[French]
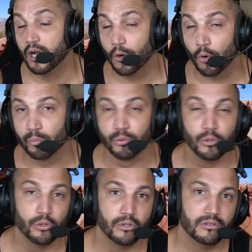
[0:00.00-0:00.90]
On
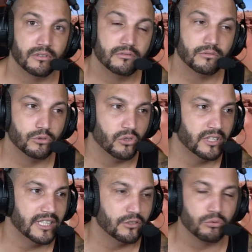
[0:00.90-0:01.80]
peut
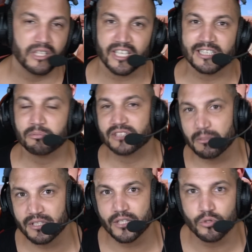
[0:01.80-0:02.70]
donner toutes les
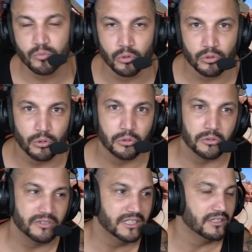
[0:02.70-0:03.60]
responsabilités du monde au
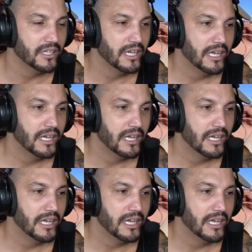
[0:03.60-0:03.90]
Covid,